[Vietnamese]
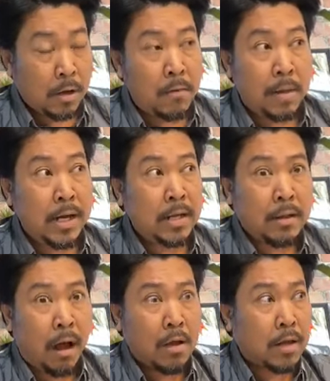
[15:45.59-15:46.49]
trận Mỹ nó
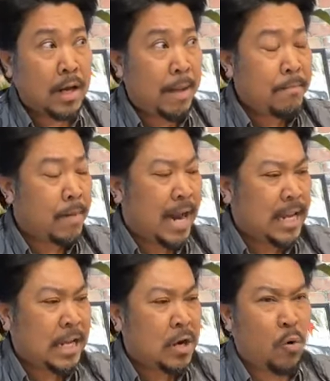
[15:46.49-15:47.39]
to dữ lắm mà
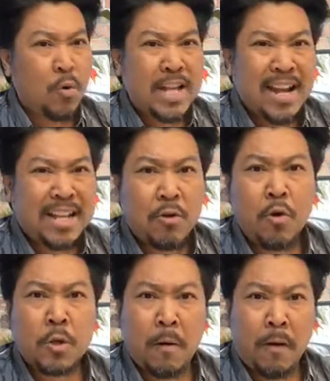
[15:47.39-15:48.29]
đã gì nó còn dắt theo
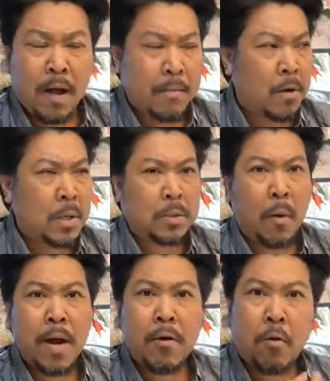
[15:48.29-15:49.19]
con chó, mà con
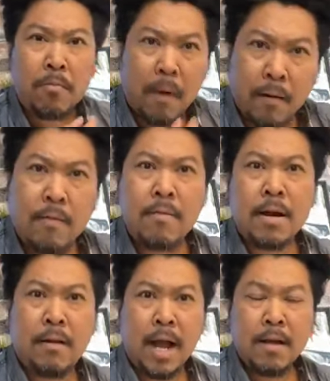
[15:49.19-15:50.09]
chó nó cũng
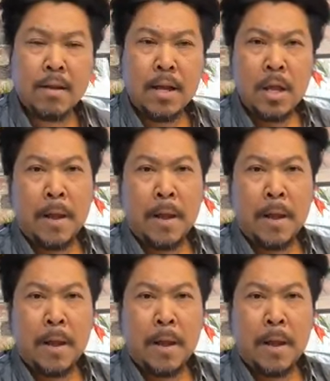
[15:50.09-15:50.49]
bự nữa,